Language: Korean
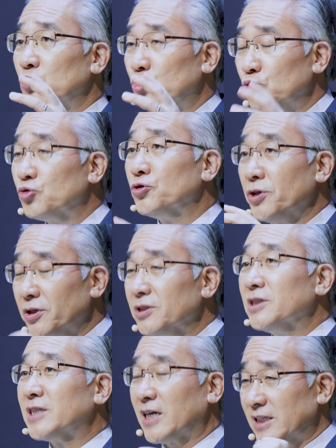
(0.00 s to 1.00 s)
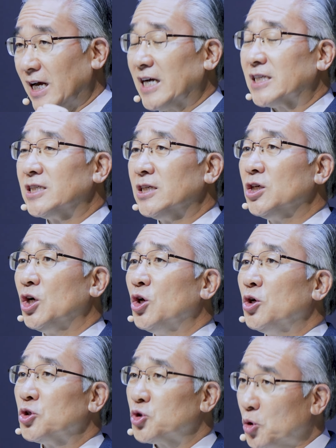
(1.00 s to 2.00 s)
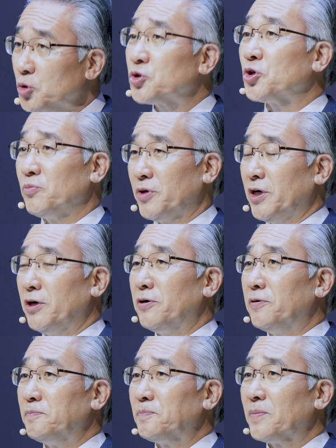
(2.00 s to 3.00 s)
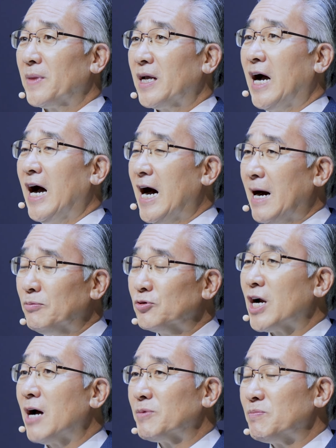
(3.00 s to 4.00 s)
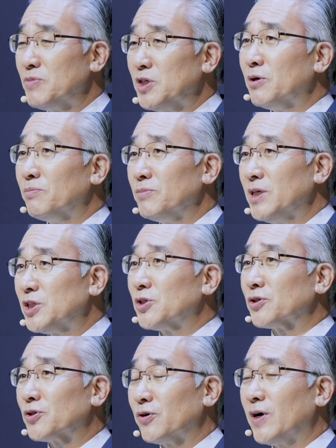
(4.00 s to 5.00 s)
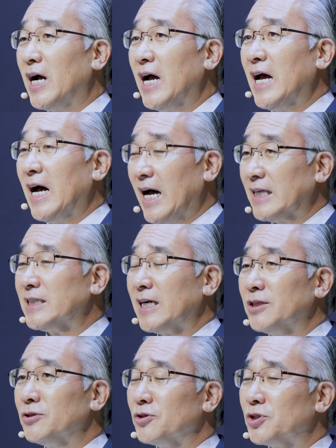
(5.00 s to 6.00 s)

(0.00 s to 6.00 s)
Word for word: 누구였는지가 사실 초점이에요. 그러니까 아브라함의 믿음이 있어서가 아니라는